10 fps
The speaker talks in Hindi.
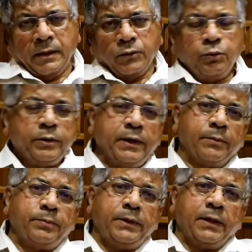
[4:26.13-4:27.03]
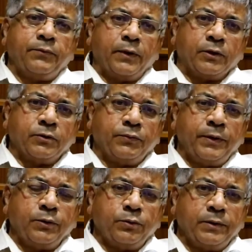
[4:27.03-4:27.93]
उनकी अपनी एक
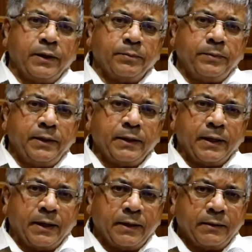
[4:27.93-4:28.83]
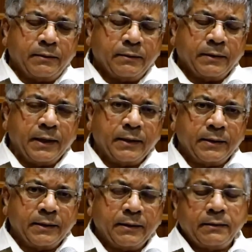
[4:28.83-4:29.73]
फिलॉसफी है उनकी अपनी एक कह है
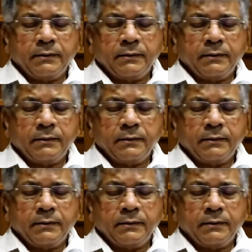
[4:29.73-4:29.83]
कहनत है